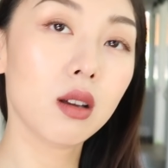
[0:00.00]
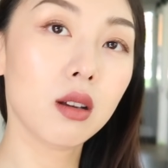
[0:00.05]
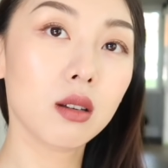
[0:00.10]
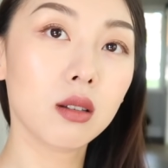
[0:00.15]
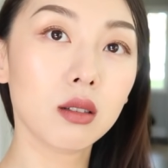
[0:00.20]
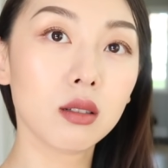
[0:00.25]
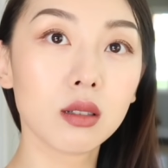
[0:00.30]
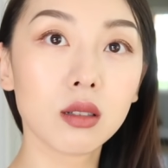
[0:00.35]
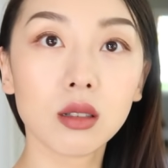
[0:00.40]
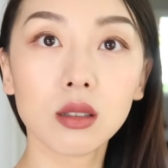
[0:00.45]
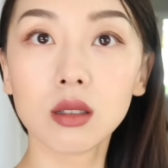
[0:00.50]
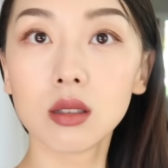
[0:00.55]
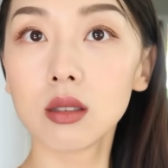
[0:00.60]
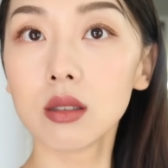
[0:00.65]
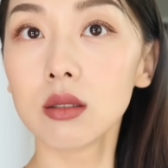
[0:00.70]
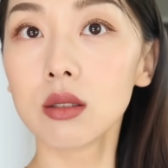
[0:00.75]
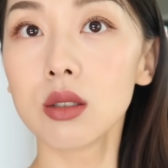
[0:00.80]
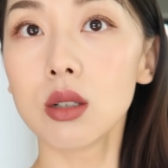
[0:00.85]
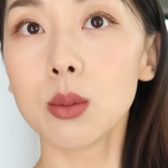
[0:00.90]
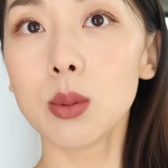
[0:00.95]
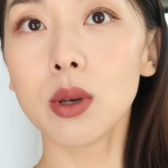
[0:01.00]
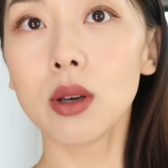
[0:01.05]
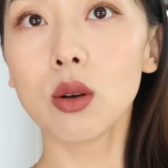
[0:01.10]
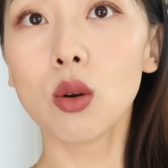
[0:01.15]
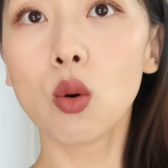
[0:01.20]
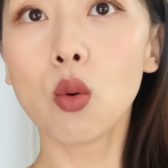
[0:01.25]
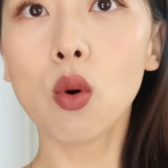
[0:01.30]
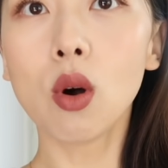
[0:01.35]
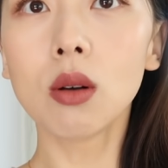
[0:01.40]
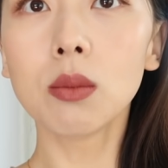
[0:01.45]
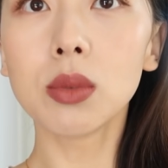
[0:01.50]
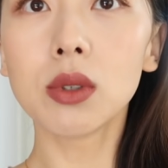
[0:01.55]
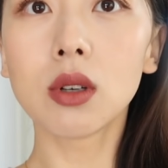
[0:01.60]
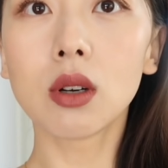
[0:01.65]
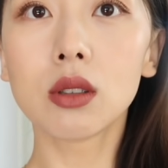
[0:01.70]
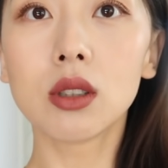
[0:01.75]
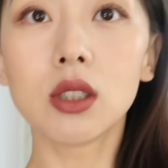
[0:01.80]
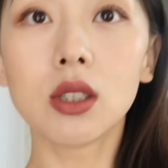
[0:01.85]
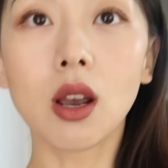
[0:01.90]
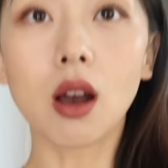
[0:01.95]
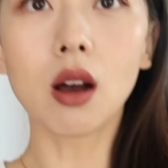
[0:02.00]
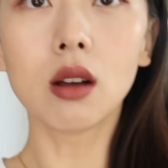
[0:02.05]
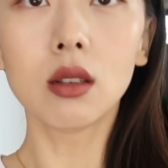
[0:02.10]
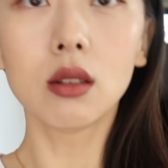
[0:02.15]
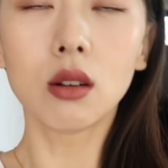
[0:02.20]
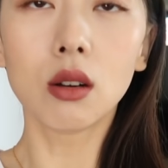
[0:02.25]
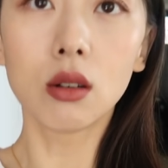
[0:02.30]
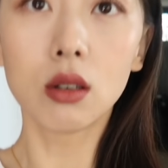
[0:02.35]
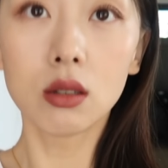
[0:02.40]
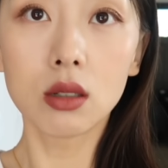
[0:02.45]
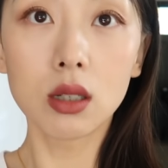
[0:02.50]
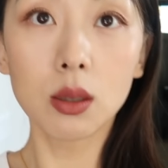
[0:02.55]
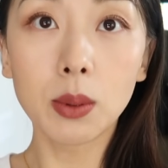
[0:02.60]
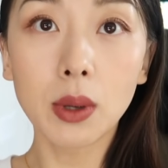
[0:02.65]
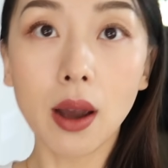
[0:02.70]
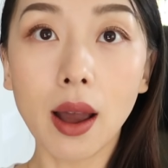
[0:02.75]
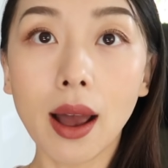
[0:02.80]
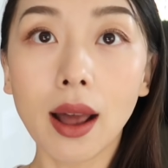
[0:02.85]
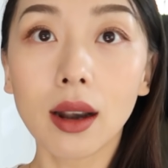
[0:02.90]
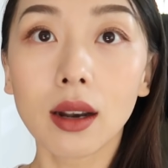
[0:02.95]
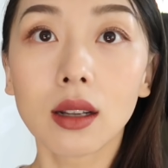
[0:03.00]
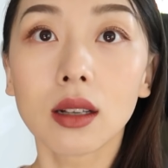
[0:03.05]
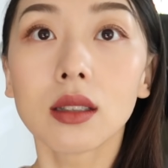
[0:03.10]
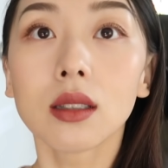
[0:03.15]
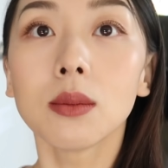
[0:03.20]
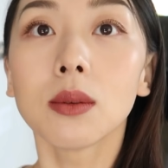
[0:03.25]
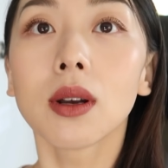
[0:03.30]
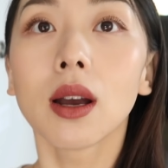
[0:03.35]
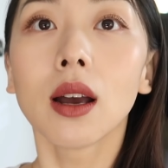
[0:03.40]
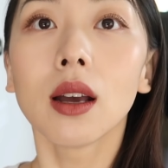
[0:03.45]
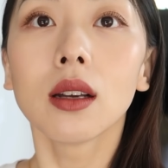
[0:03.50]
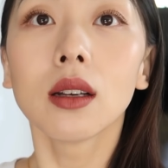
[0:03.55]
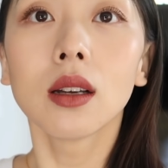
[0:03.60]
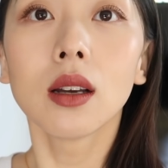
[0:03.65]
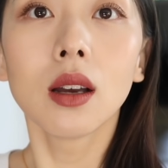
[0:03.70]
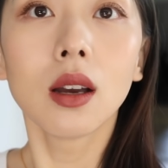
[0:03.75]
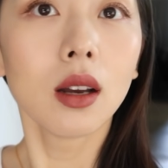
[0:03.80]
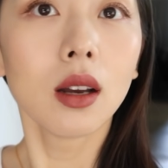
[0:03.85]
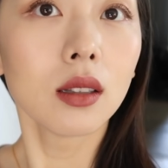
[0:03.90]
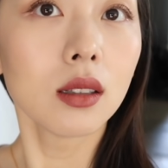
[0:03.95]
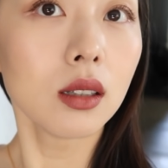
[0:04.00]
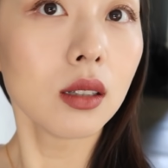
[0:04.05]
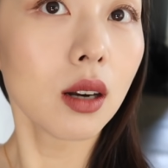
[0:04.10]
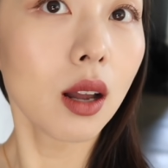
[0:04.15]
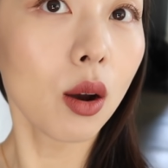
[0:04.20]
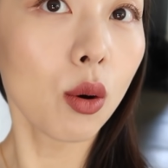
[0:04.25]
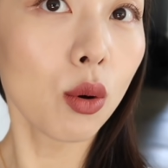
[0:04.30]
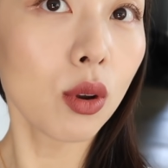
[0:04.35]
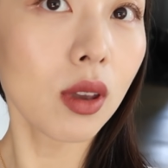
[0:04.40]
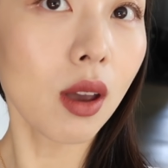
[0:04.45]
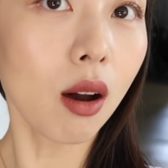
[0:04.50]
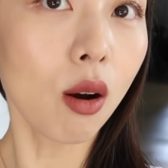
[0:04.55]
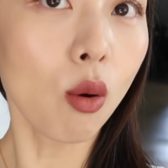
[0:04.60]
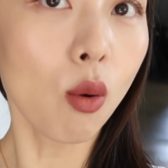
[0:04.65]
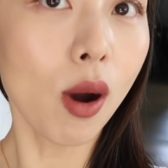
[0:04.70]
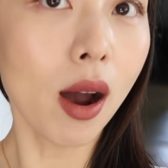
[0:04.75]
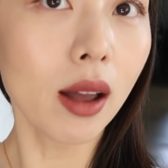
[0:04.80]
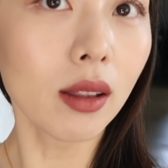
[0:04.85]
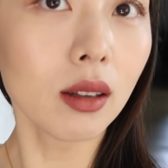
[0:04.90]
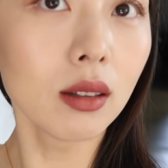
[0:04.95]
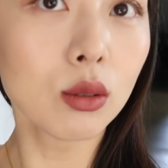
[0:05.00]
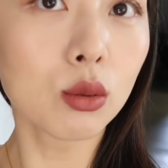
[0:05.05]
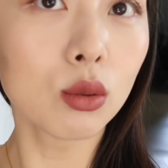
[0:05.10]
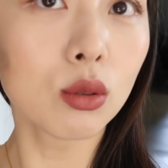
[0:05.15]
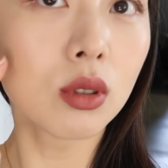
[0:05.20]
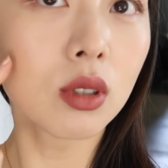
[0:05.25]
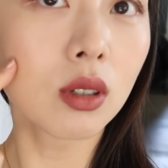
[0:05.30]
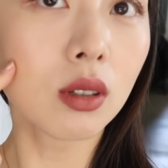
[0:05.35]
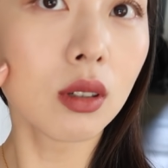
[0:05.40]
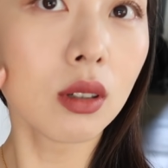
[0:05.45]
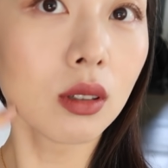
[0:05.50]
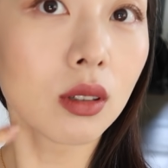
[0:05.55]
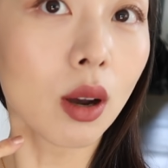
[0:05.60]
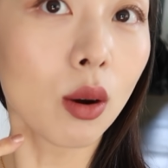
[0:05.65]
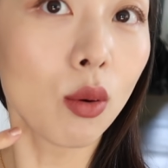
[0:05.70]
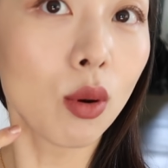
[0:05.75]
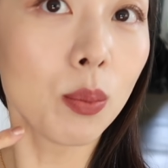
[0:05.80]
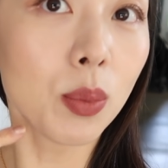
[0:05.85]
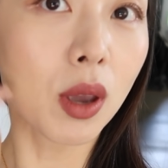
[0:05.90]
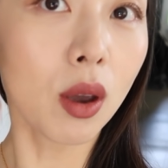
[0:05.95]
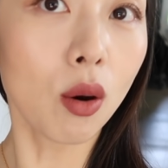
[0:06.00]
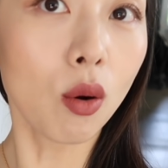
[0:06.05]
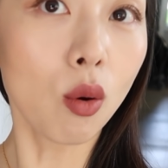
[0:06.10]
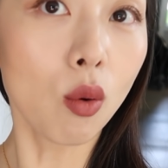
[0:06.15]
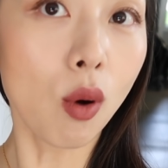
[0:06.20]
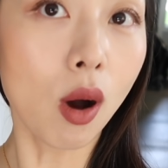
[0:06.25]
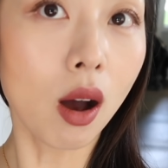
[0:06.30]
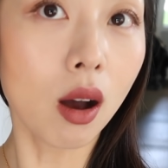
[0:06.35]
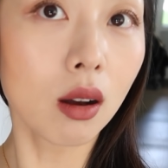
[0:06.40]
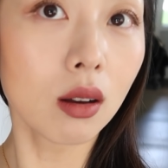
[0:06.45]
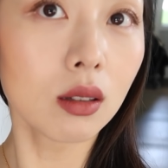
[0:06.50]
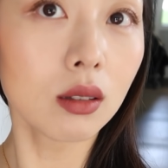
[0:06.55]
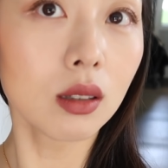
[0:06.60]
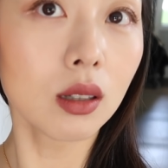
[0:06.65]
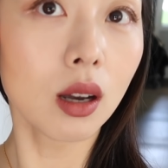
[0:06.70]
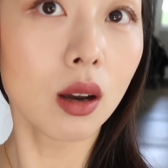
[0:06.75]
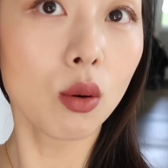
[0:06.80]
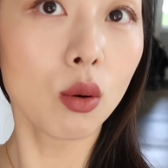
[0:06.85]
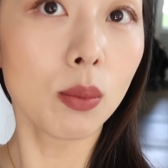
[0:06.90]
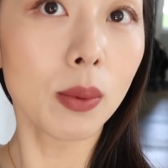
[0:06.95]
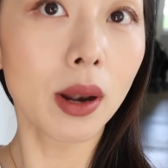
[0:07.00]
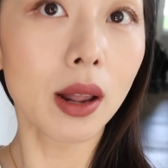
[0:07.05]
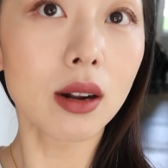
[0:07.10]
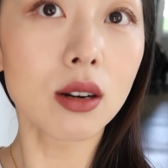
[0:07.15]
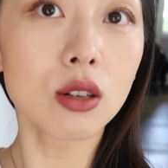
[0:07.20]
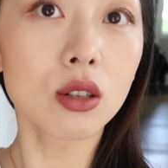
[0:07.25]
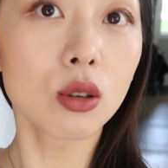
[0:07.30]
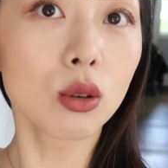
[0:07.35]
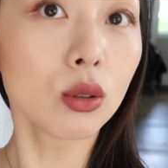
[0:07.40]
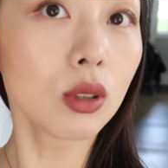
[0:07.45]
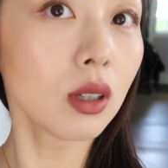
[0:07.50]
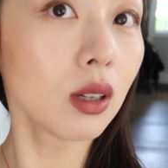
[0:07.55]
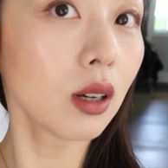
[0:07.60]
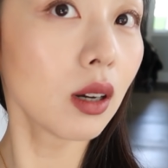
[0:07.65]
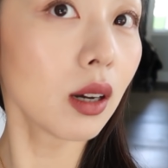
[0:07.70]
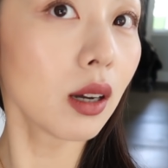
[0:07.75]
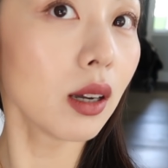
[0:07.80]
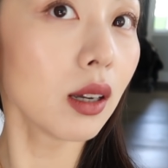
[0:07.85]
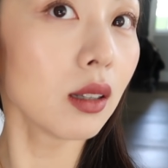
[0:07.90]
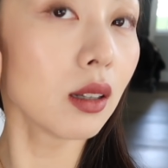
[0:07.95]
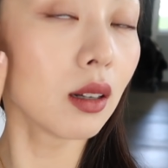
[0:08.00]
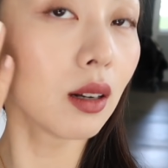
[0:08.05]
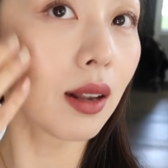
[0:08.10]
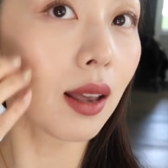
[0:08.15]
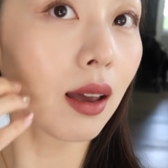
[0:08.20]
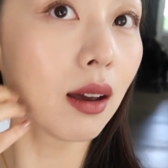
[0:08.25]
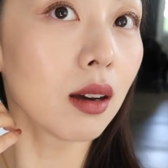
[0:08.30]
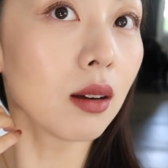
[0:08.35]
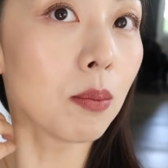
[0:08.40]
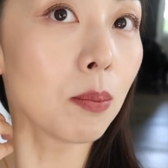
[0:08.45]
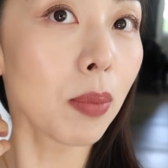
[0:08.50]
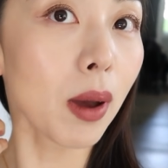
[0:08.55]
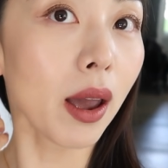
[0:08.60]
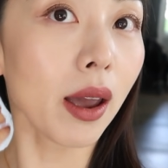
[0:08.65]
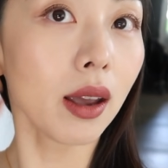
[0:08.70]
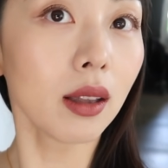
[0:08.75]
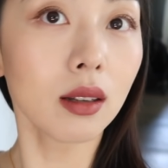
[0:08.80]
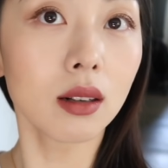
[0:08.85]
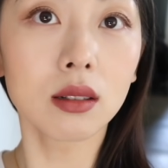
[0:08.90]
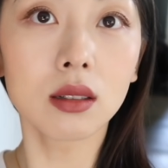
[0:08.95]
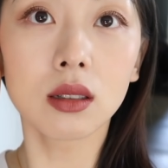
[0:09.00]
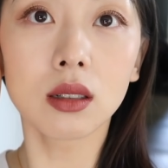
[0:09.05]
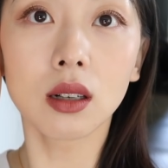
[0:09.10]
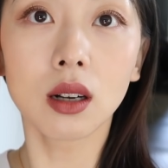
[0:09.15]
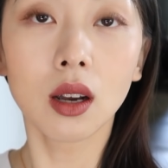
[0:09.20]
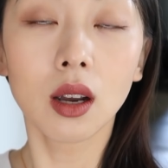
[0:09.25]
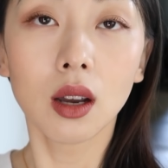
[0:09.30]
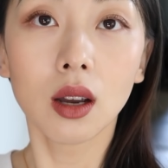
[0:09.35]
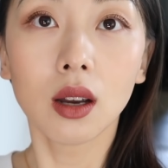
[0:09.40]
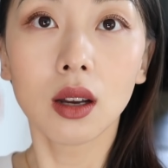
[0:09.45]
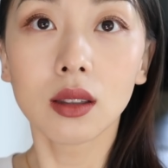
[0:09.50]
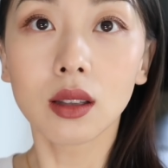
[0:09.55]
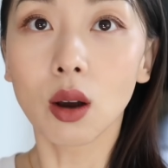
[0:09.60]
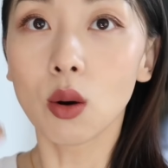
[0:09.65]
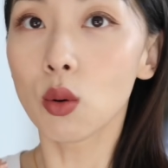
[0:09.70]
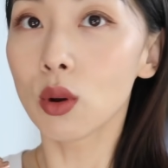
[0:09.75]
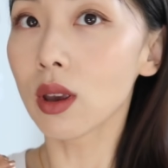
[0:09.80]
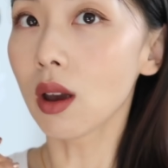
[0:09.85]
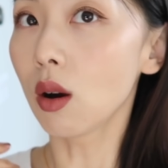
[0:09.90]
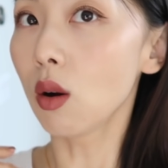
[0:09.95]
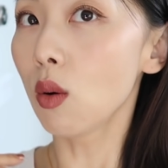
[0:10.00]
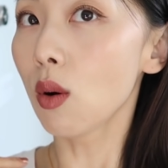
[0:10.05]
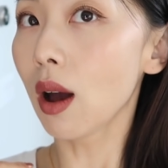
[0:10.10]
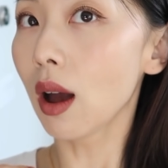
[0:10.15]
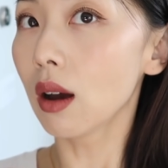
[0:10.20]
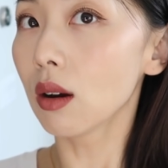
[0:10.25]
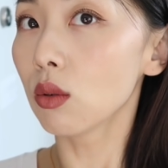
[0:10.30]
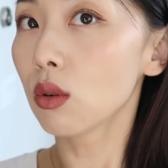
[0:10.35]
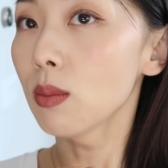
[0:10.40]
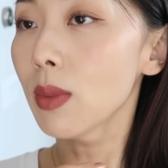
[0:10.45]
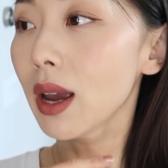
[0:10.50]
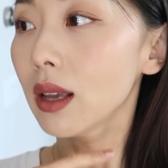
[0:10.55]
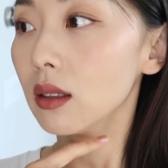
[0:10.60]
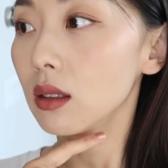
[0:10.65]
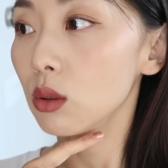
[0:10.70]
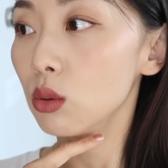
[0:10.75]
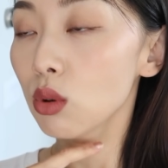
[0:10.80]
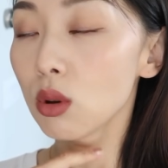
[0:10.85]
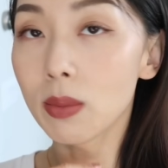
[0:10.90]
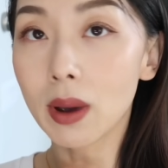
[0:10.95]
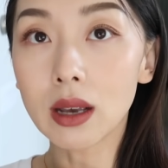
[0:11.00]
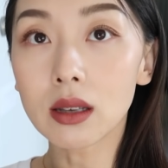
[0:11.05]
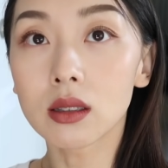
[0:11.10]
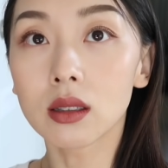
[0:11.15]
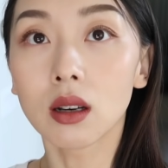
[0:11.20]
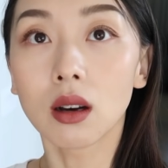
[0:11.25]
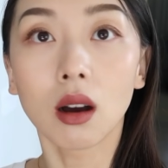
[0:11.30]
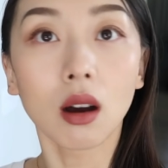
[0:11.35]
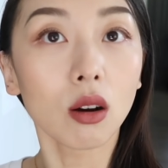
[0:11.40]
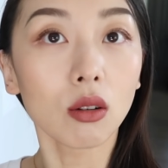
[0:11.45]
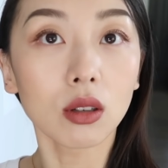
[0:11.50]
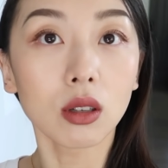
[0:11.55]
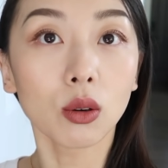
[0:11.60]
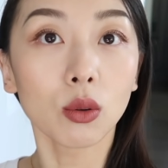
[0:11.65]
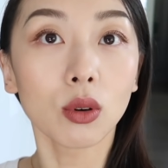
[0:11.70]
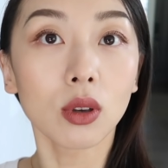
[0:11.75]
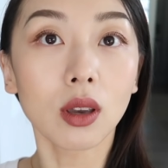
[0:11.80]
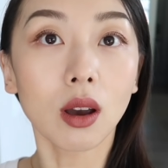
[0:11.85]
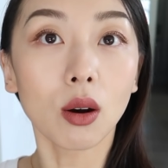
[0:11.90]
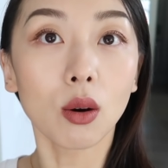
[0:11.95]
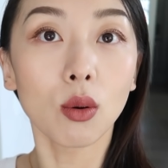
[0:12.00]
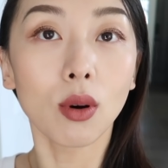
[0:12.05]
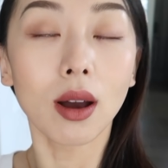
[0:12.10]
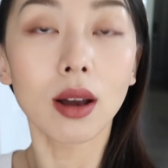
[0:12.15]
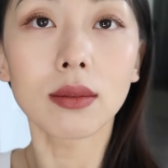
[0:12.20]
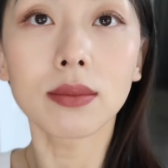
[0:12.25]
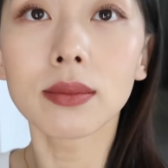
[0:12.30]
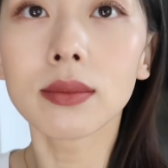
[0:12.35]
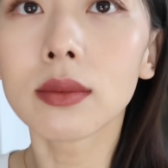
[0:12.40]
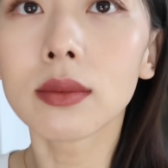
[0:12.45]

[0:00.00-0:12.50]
嗯，可能这边光比较强啊，这边暗了，你们看。其实它会氧化的，就是整个它会变黄。你看我本来手挺黑的，脸很白，但是它会氧化。我买的是最白色号，也会氧化。